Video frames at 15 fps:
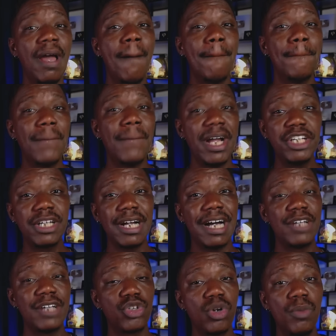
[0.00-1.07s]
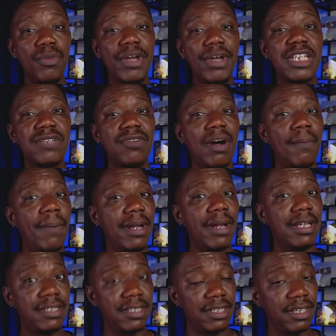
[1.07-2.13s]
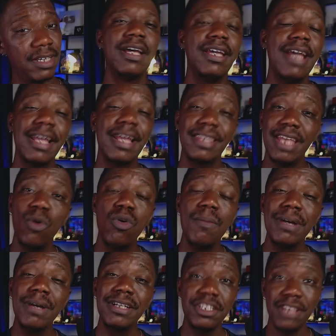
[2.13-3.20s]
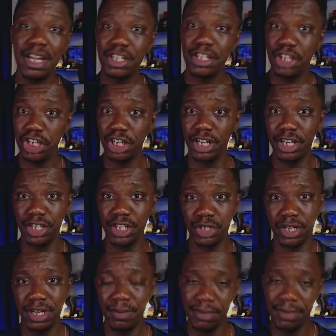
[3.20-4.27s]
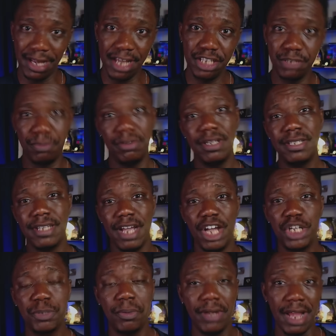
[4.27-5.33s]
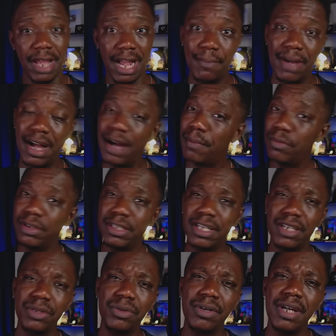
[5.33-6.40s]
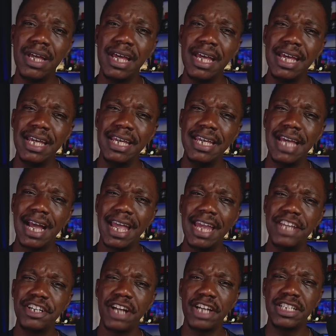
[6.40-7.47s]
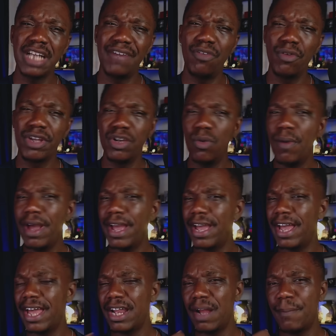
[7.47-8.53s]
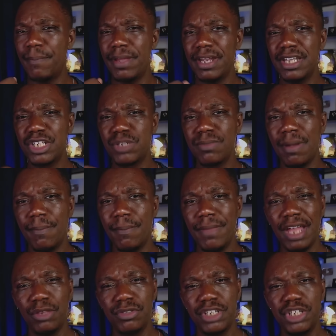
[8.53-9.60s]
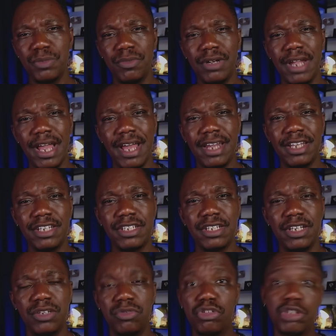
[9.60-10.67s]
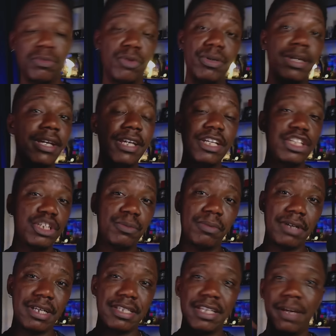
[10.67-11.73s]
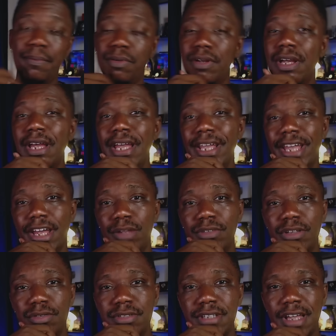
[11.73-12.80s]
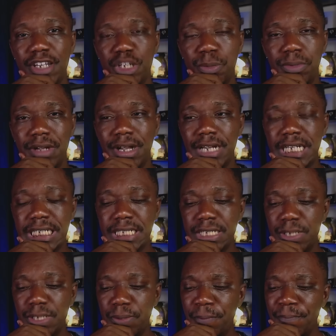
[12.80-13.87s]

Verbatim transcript: mais casos como esse vão aparecer. E até algumas estatísticas criminais e policiais podem acabar mudando. E aqueles que achavam que, ué, era apenas uma meia dúzia de mulheres em 2015, por exemplo, que eram denunciadas por agressão